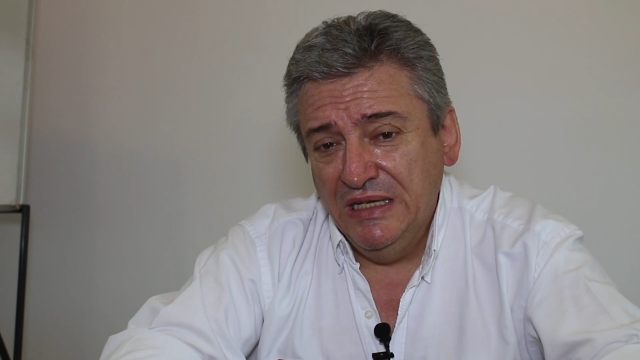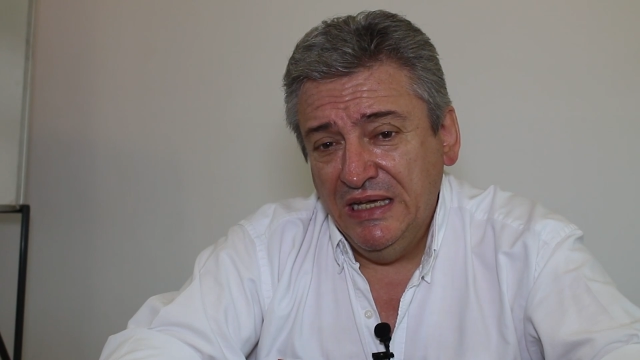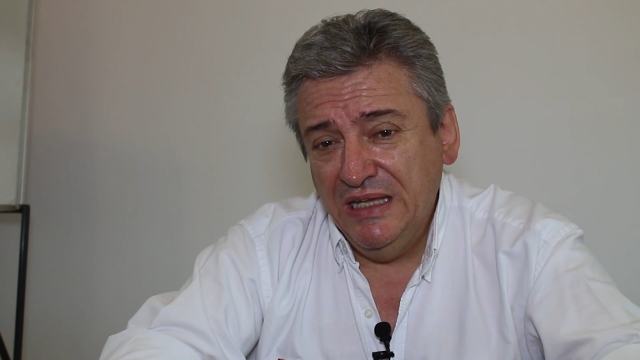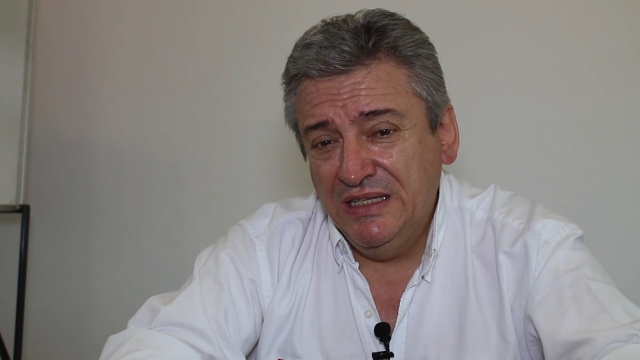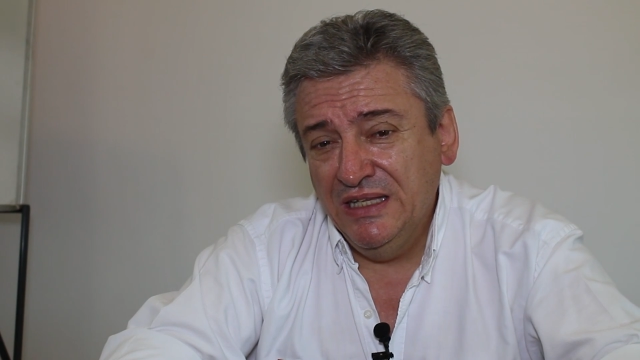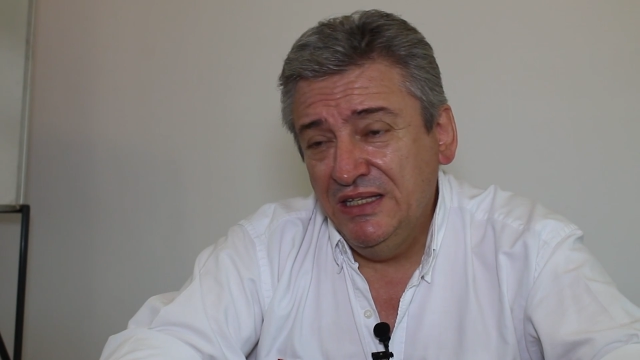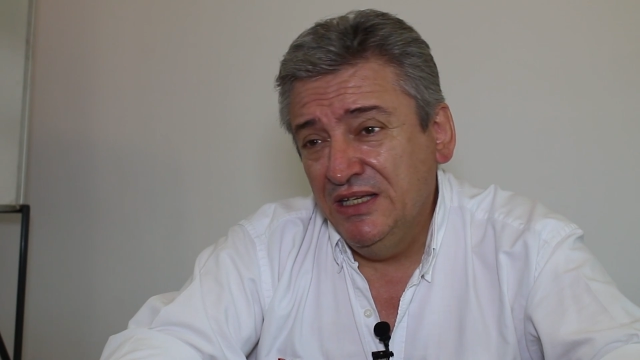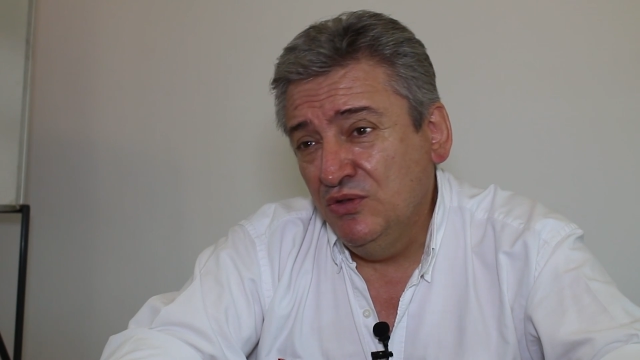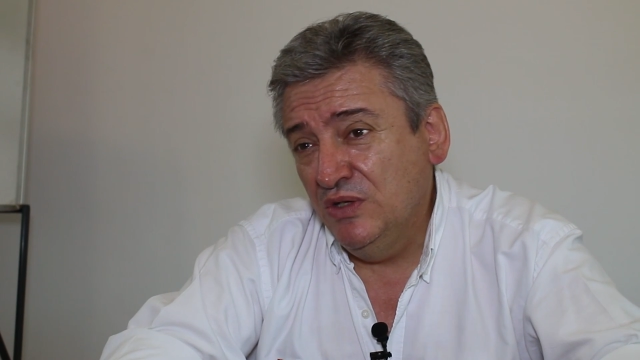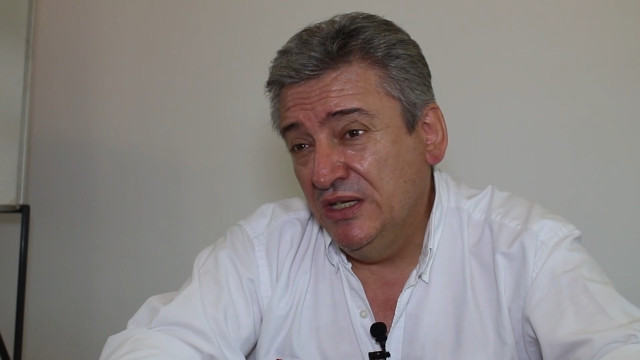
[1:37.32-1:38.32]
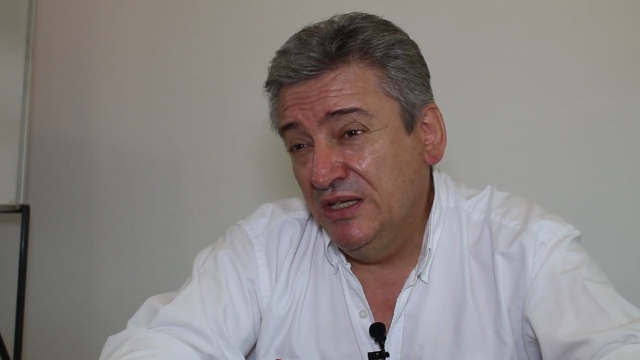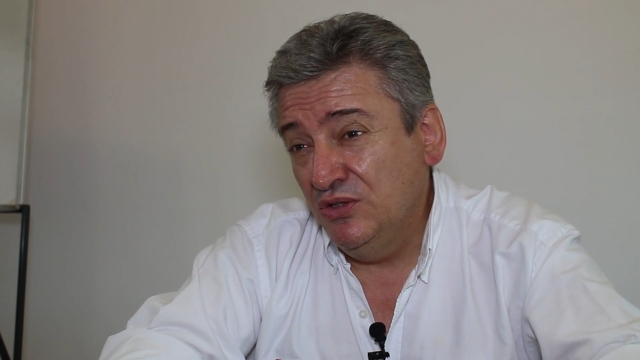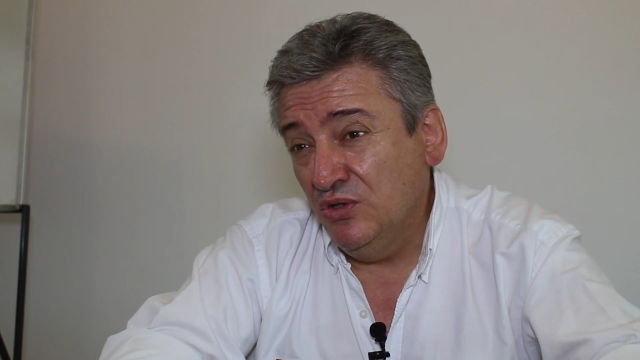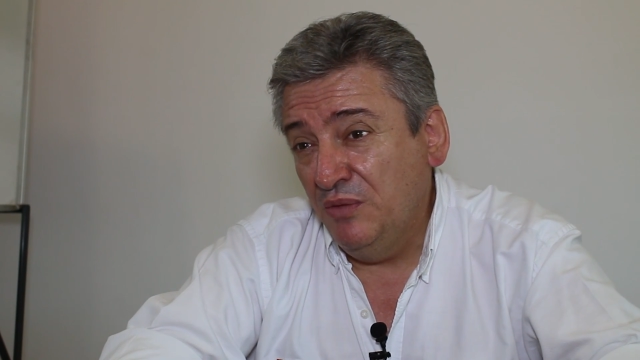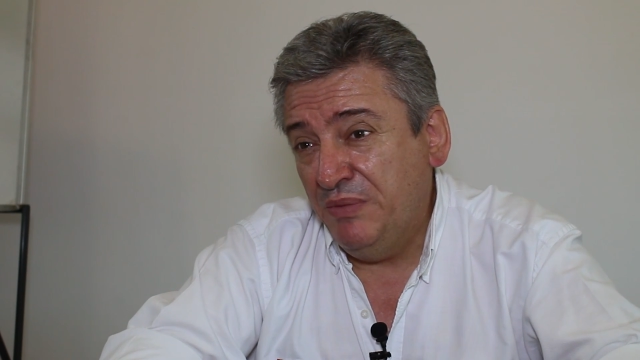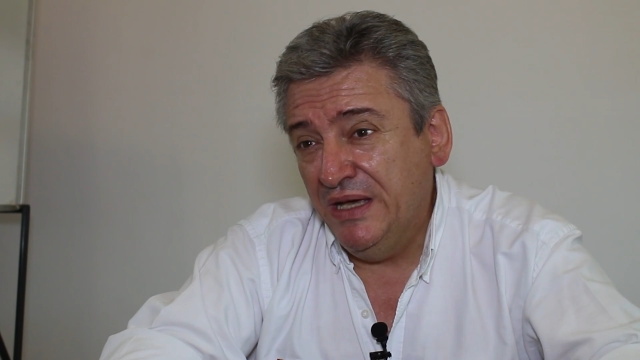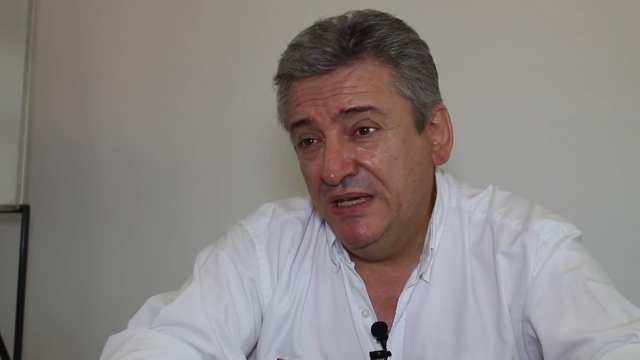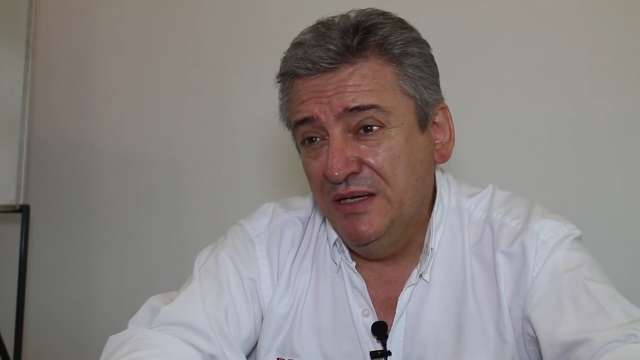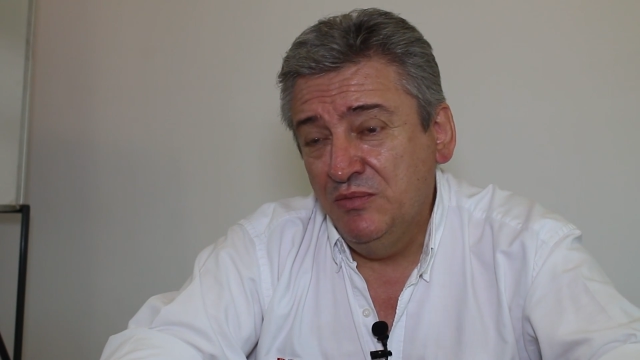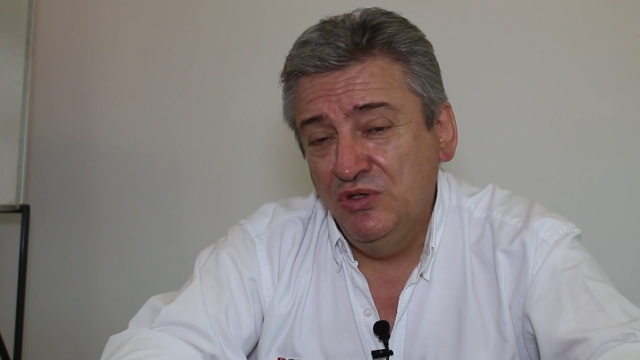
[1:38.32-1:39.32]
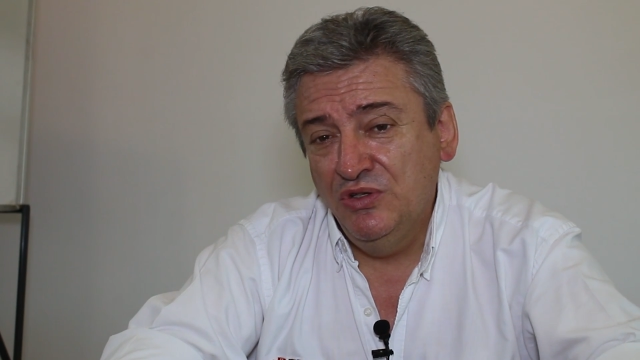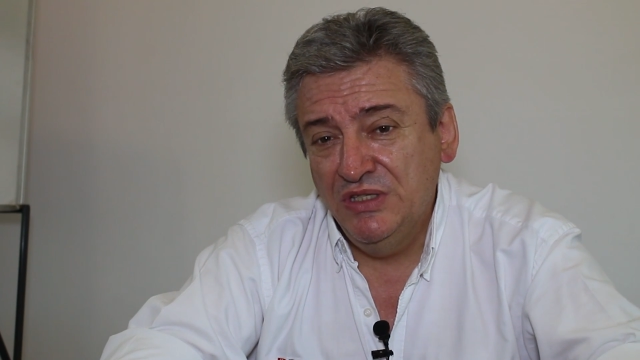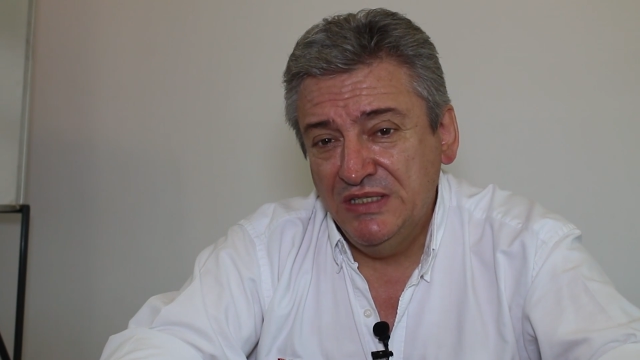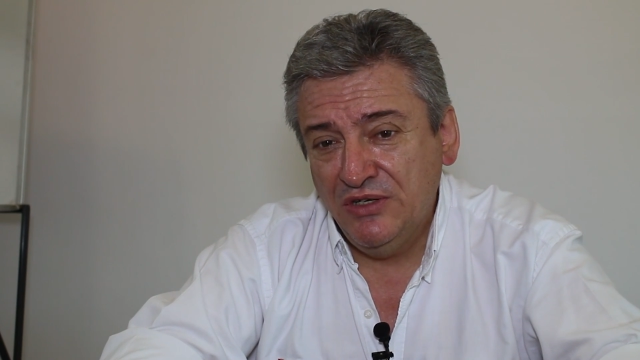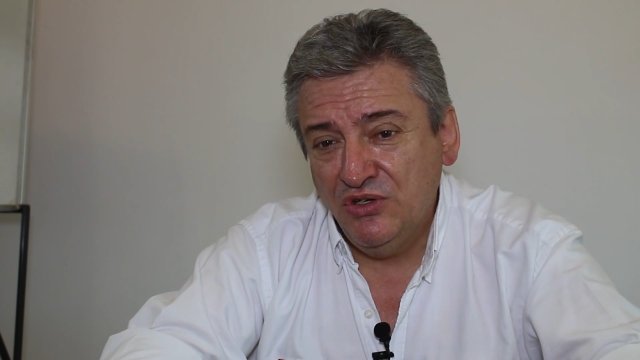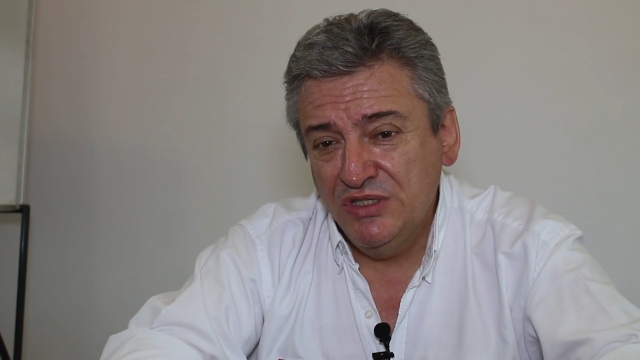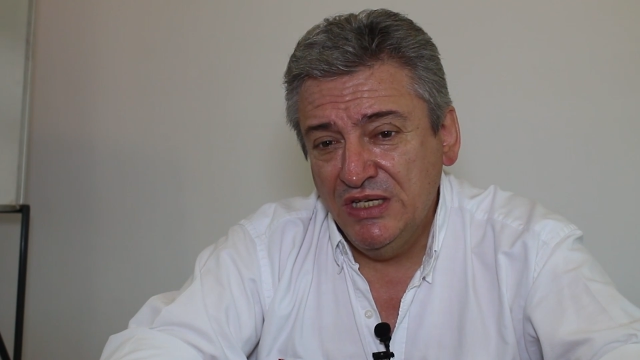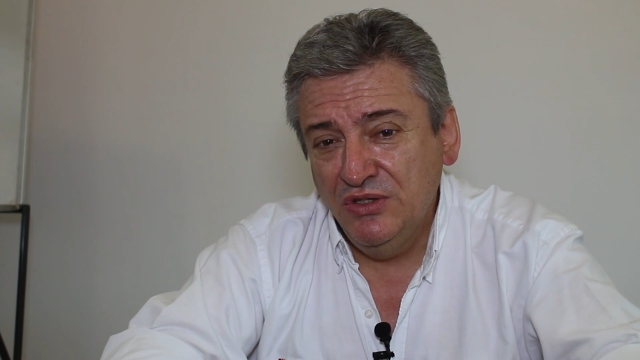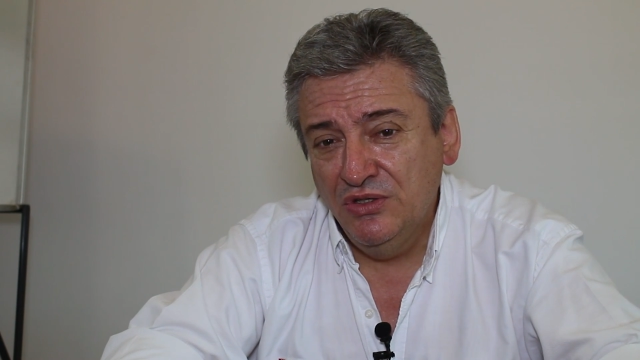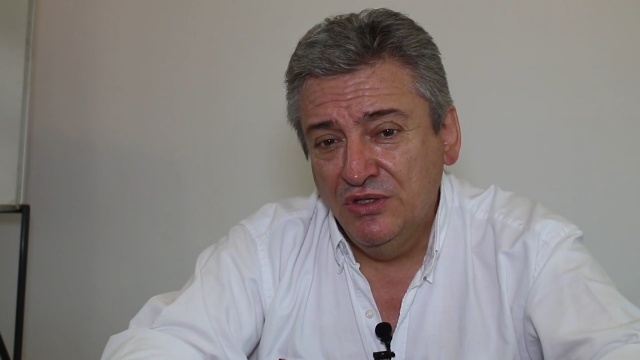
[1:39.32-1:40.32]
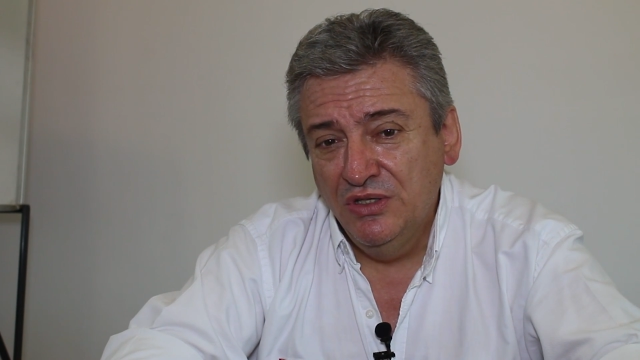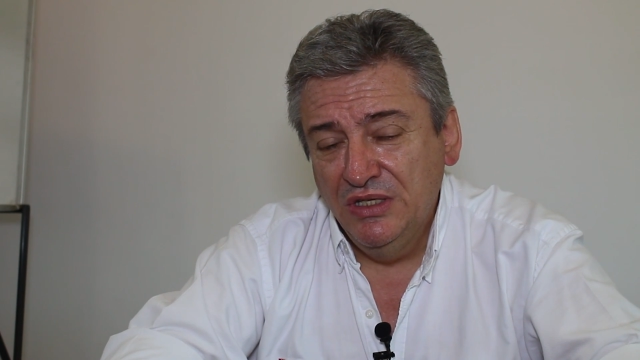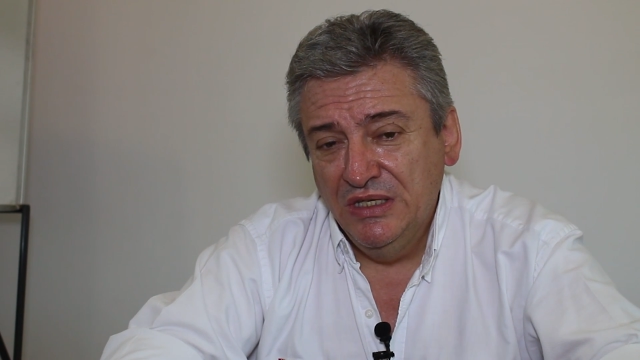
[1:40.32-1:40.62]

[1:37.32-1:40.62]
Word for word: extendiendo en todo el país, hemos ido desarrollando